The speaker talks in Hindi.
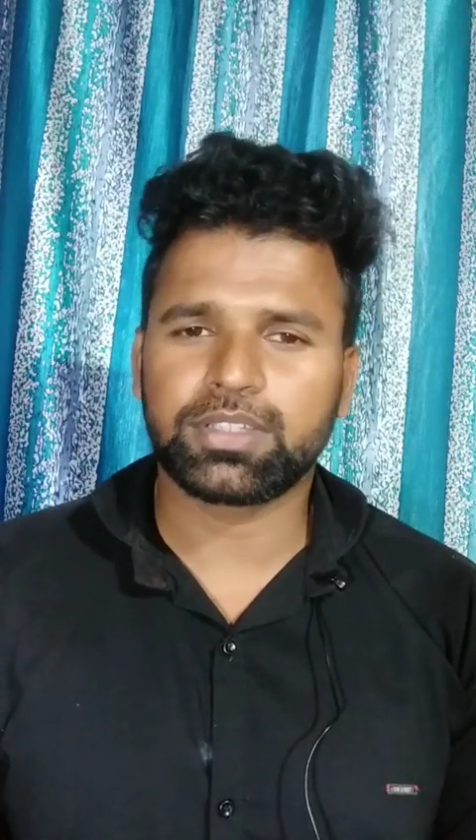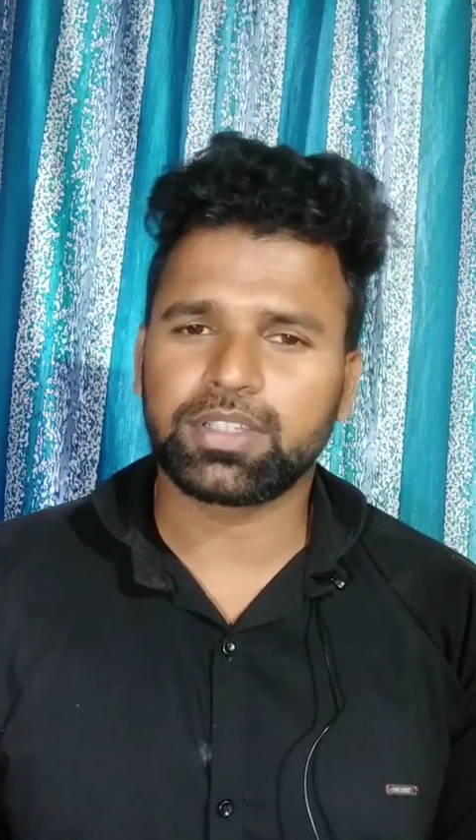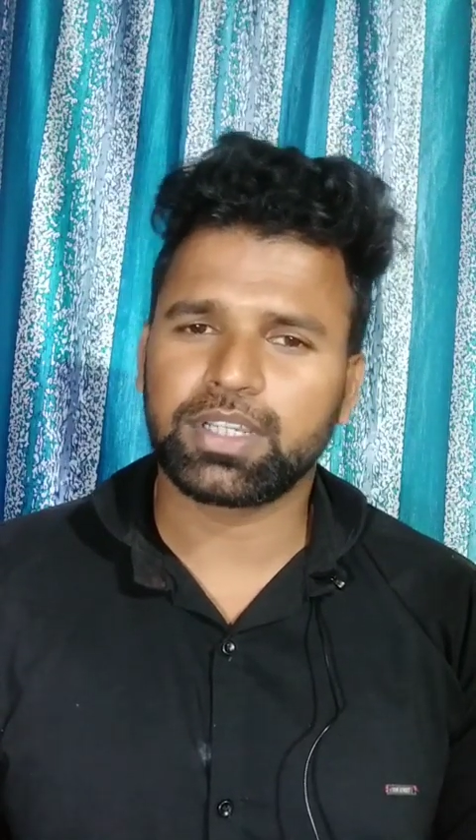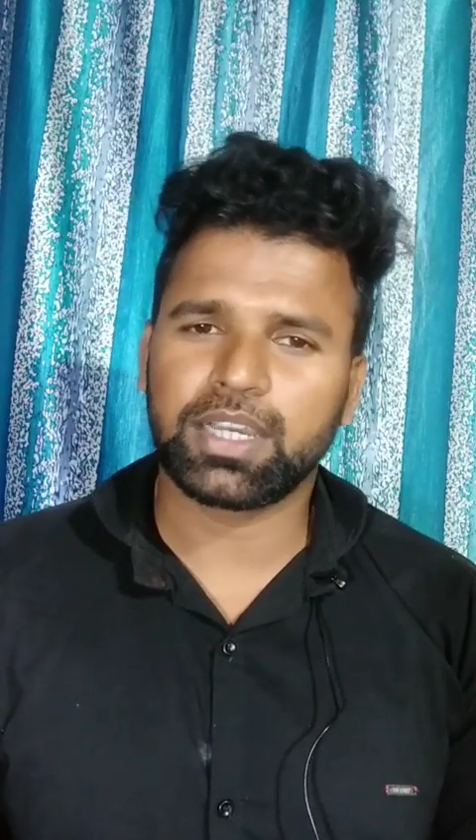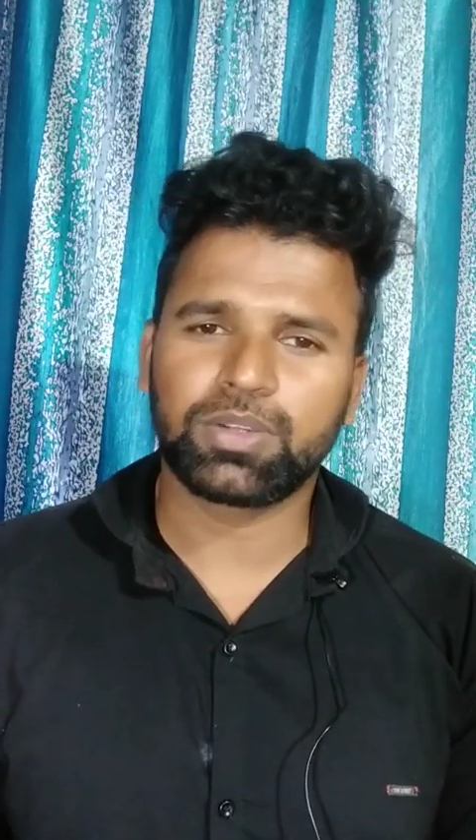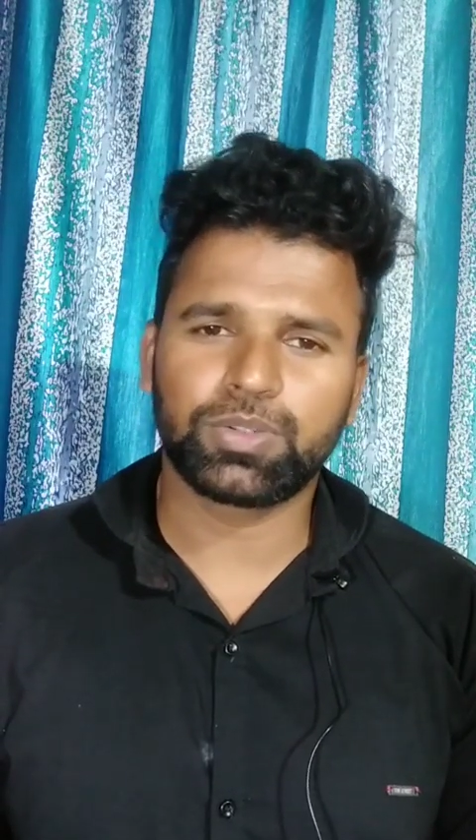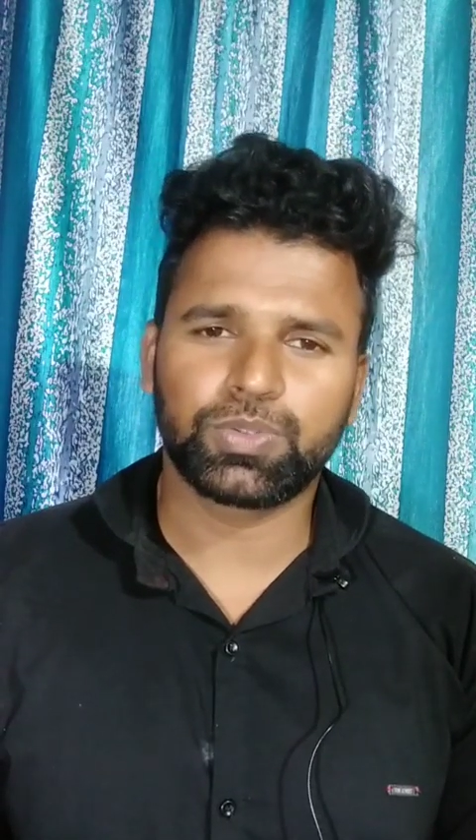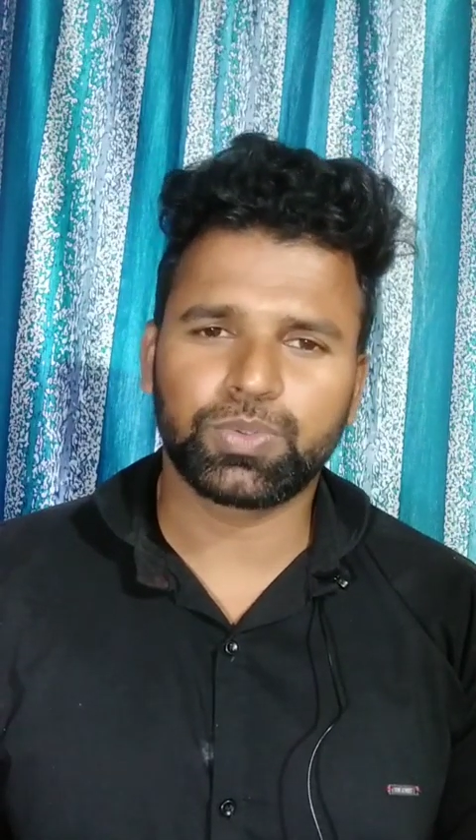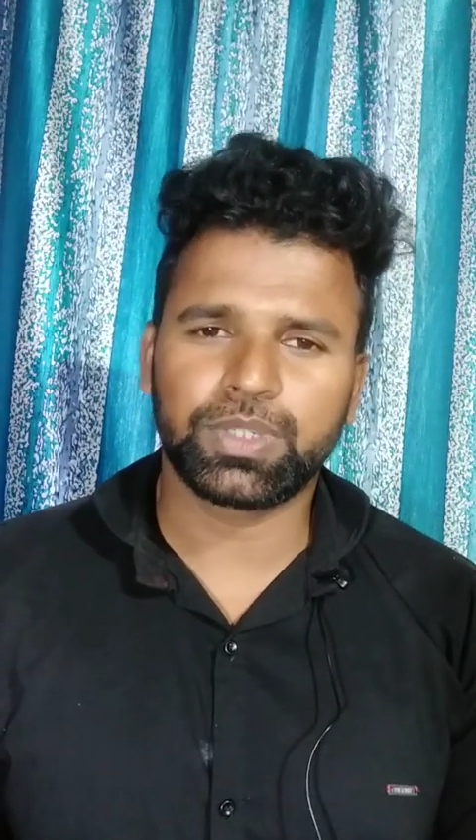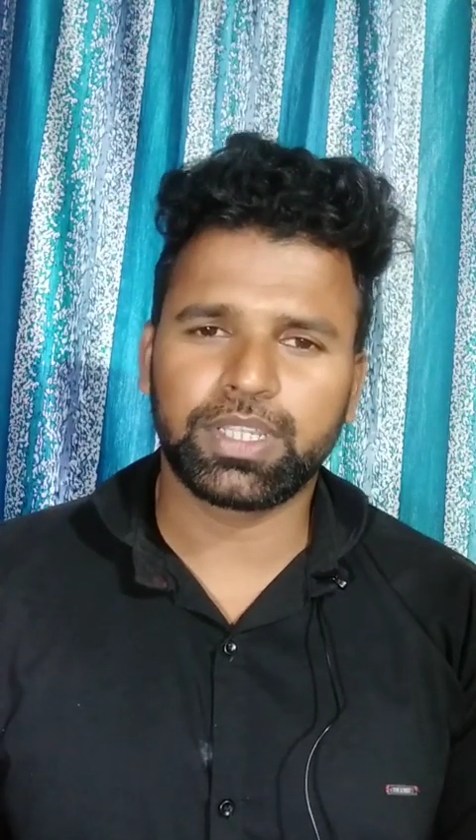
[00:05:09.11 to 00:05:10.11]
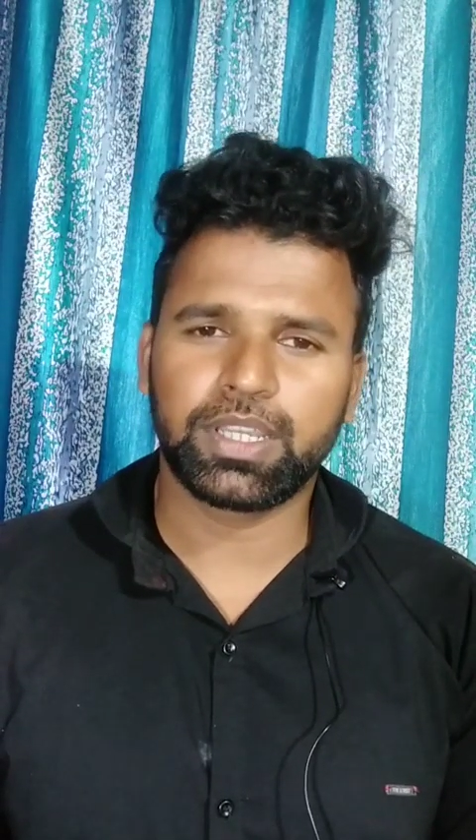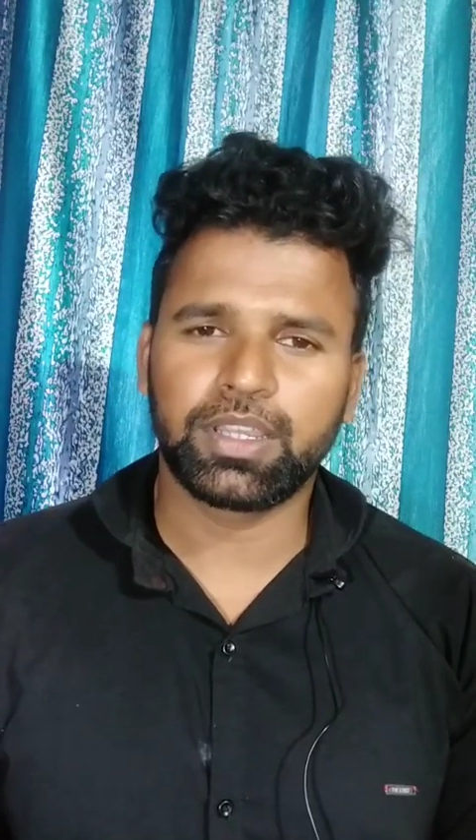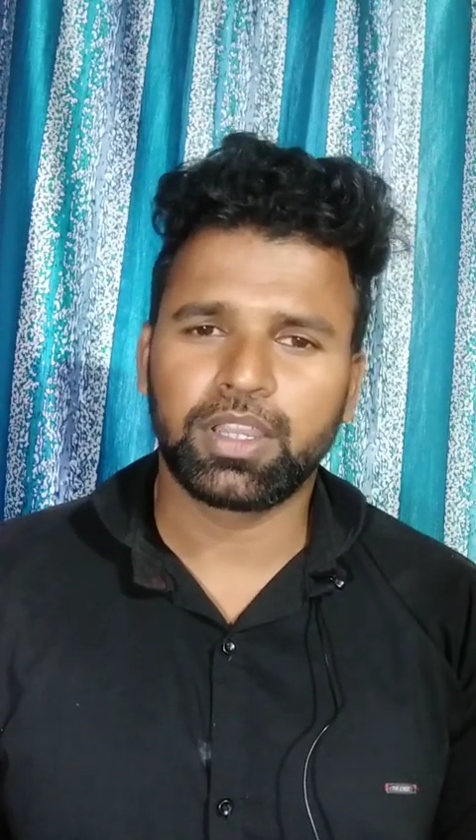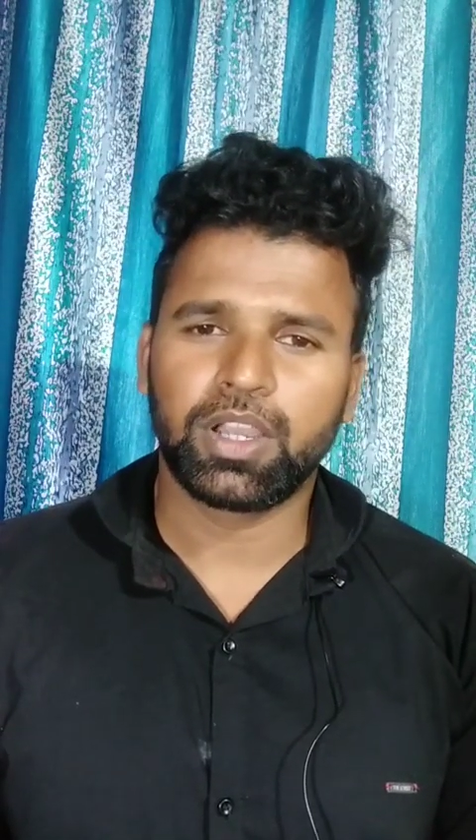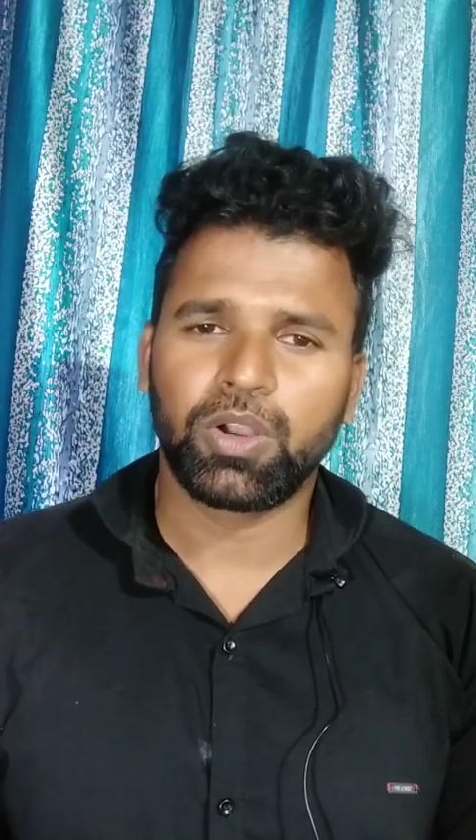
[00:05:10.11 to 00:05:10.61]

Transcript: का शिकार हो चुकी हैं